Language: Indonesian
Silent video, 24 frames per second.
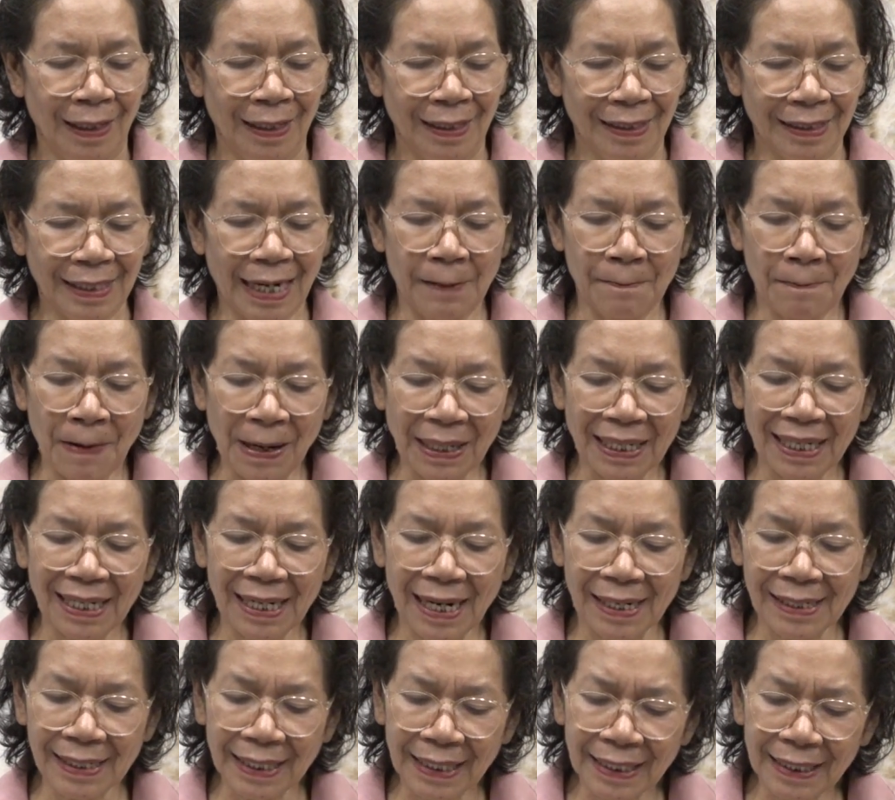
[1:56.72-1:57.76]
dan
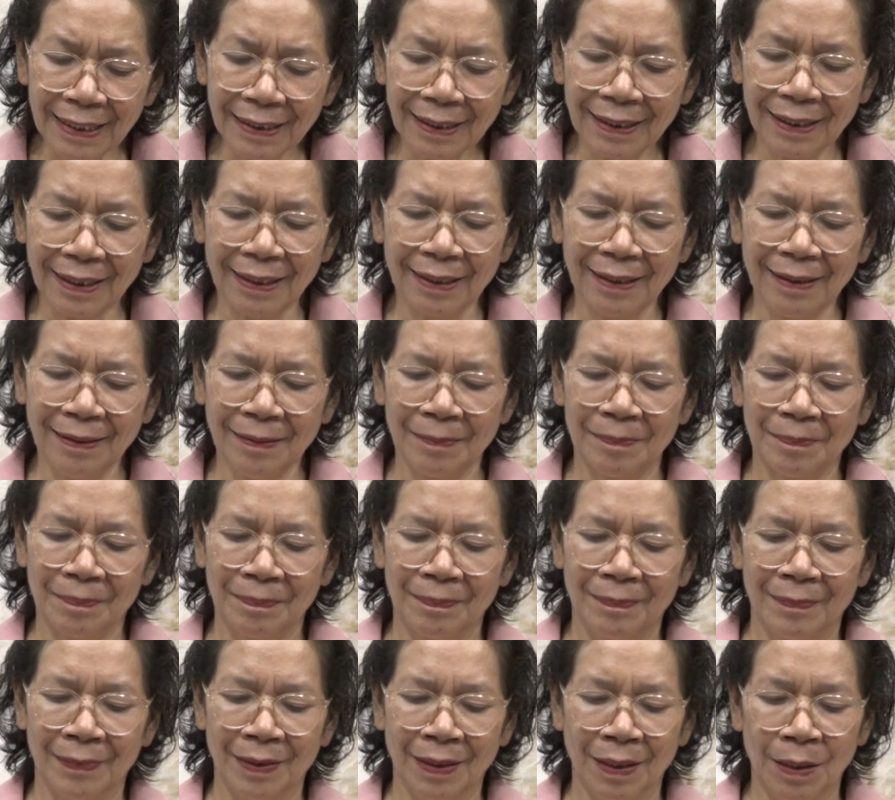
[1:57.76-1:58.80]
panggilan ini
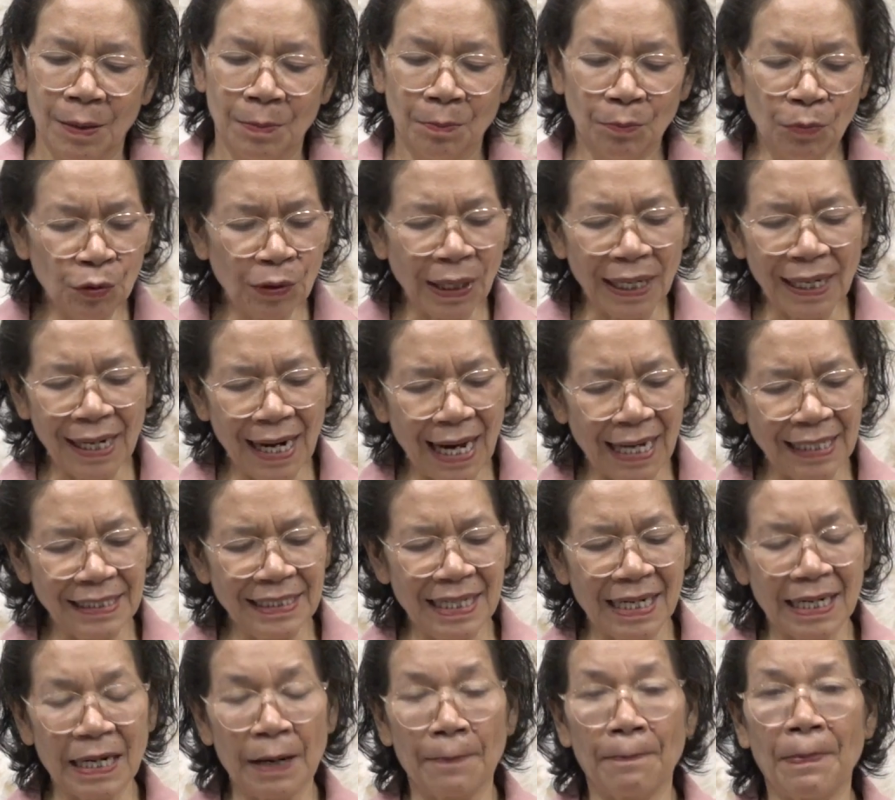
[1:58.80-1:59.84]
bukan
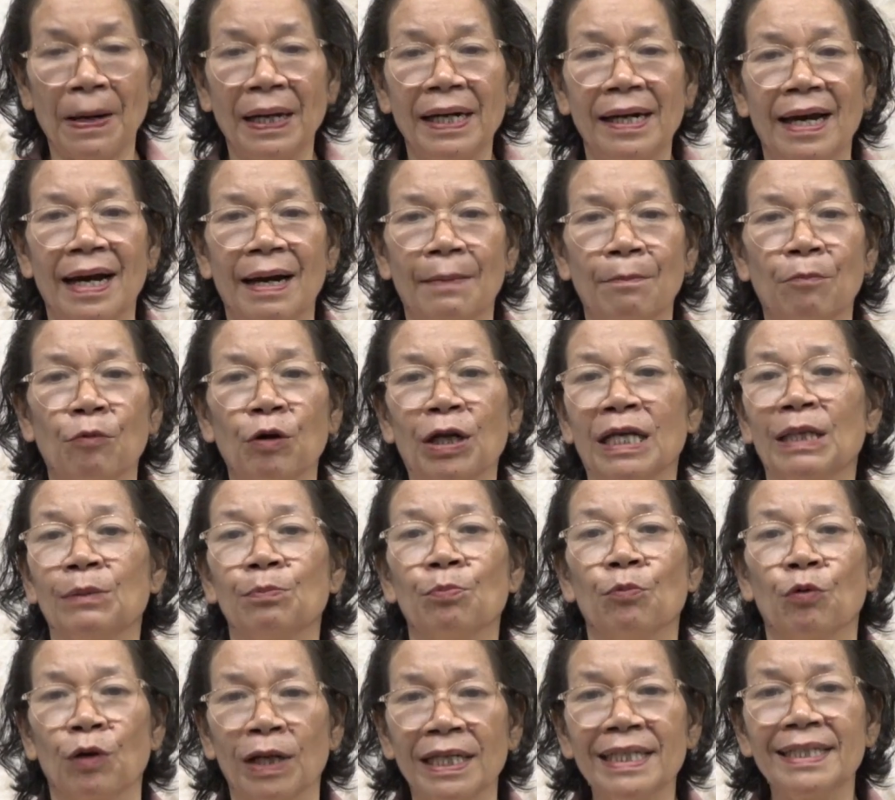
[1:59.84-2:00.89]
hanya kepada
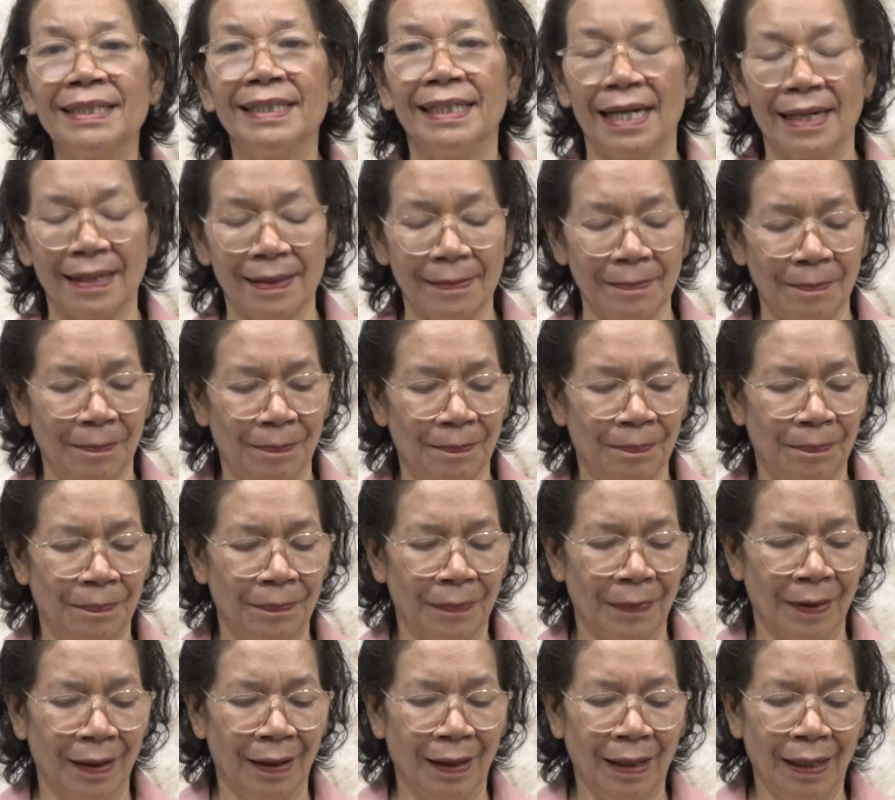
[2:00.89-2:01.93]
murid-muridnya,
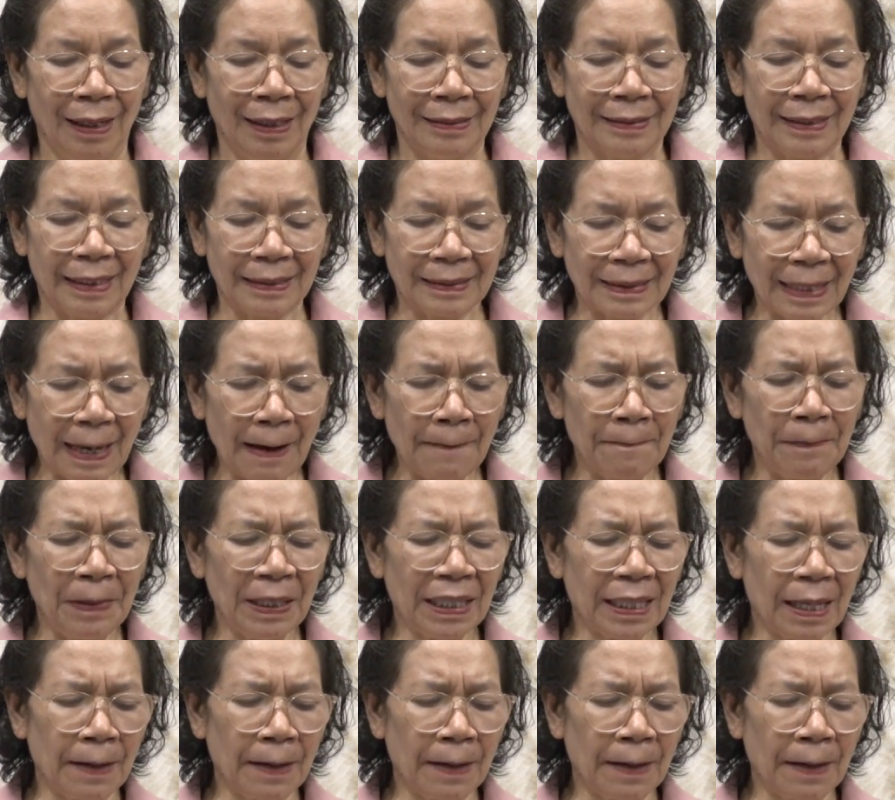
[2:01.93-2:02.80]
tetapi